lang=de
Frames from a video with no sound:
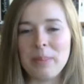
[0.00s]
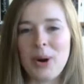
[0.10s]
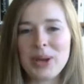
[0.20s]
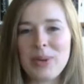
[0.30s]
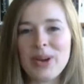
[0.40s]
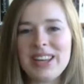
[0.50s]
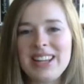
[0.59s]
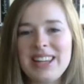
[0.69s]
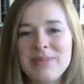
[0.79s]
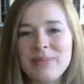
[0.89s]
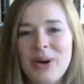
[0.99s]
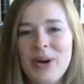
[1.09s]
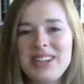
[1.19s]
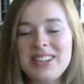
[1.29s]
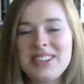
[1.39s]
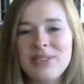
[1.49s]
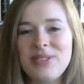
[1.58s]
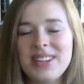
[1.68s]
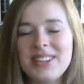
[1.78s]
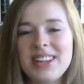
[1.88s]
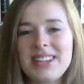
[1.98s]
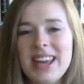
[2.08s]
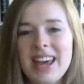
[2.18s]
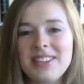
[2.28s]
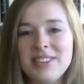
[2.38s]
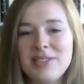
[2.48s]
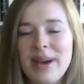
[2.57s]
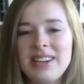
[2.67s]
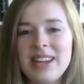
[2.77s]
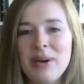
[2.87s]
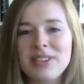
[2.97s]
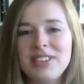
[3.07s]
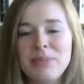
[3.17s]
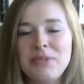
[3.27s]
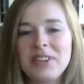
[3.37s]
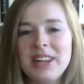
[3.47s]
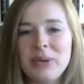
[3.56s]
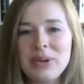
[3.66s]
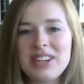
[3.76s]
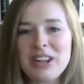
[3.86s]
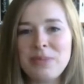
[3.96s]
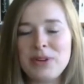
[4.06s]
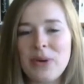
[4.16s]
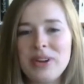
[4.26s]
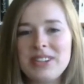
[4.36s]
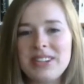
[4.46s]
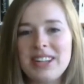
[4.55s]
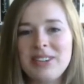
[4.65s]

Moin, moin, ihr Lieben. Heute ist der 14.01.2017 und das bedeutet,